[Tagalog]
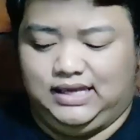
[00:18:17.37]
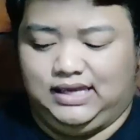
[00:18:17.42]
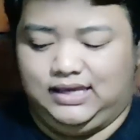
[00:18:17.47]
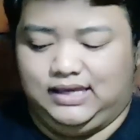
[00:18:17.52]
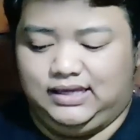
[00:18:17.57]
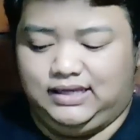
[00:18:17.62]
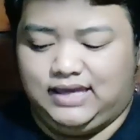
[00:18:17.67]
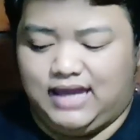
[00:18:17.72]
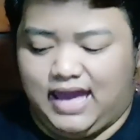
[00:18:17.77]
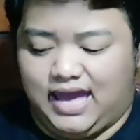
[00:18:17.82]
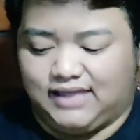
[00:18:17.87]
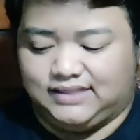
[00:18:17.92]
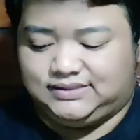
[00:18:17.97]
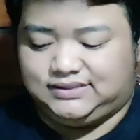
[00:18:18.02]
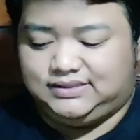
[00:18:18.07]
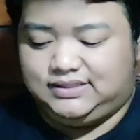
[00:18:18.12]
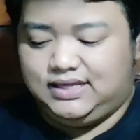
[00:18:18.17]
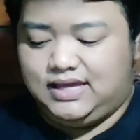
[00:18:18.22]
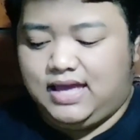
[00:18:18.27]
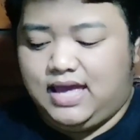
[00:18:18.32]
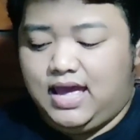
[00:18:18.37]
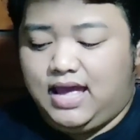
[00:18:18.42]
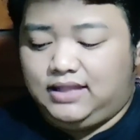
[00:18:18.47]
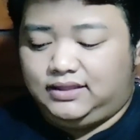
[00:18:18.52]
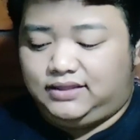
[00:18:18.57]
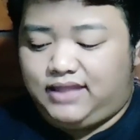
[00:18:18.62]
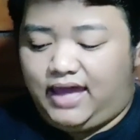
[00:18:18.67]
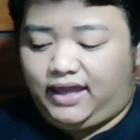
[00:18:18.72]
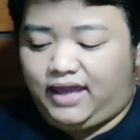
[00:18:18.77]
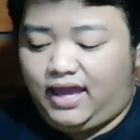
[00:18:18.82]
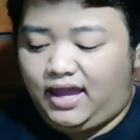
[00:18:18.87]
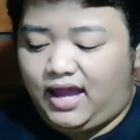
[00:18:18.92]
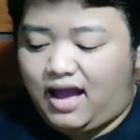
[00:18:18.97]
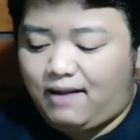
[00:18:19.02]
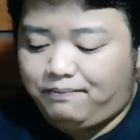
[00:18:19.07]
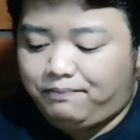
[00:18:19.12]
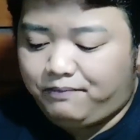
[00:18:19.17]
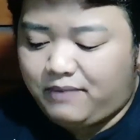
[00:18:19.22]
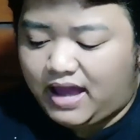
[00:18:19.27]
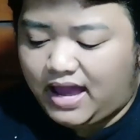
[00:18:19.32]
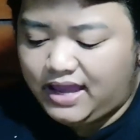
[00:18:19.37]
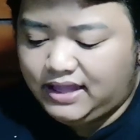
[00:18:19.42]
Yes. Taking up my